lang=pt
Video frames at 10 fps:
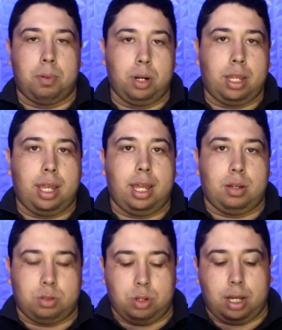porque
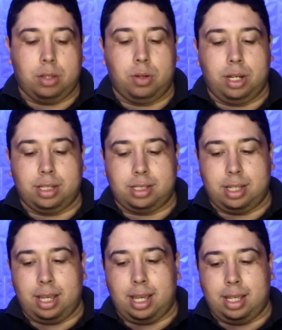os jogadores
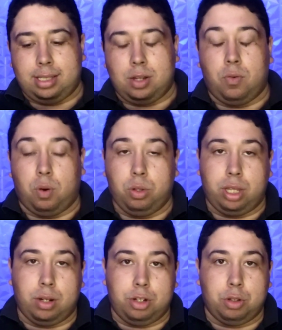é, estão
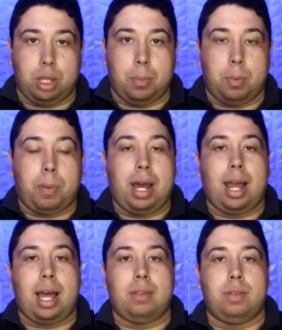voltando de um tempo
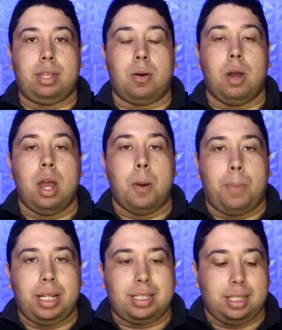parado, então
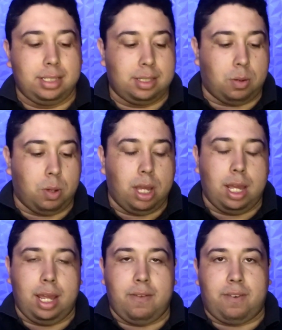precisam
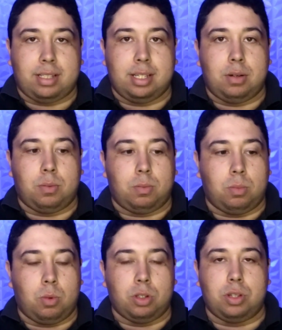é, fazer
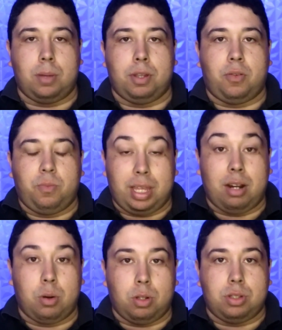um, um, condicionamento,
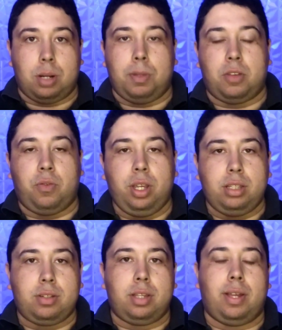ter um condicionamento
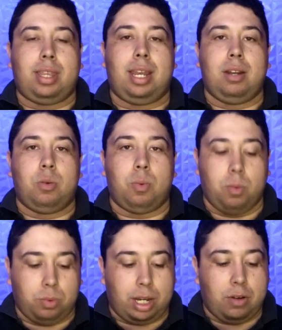físico, então é treino,
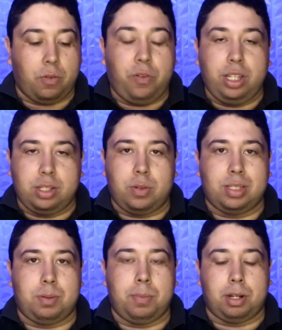um treino físico
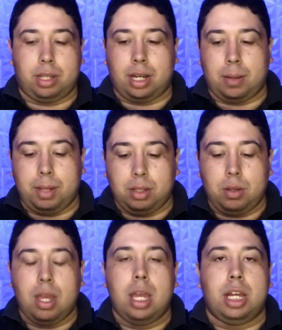esse primeiro
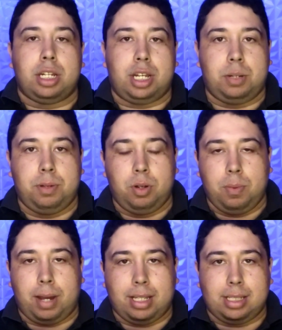treinamento, já diminui
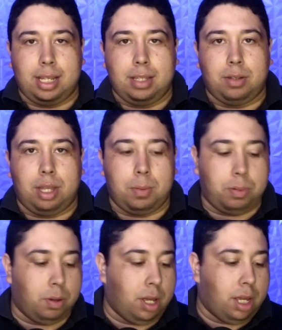mais ainda o
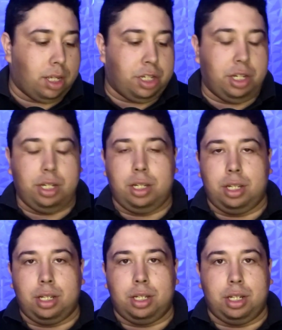tempo
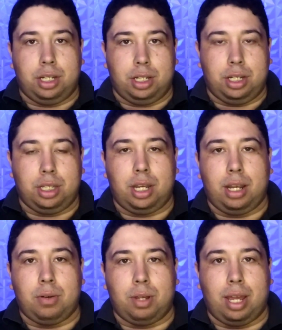de, de, de
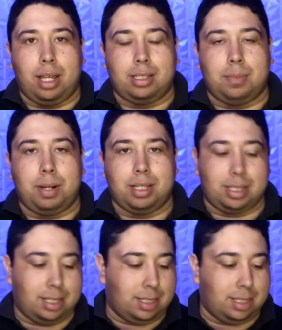treino que resta para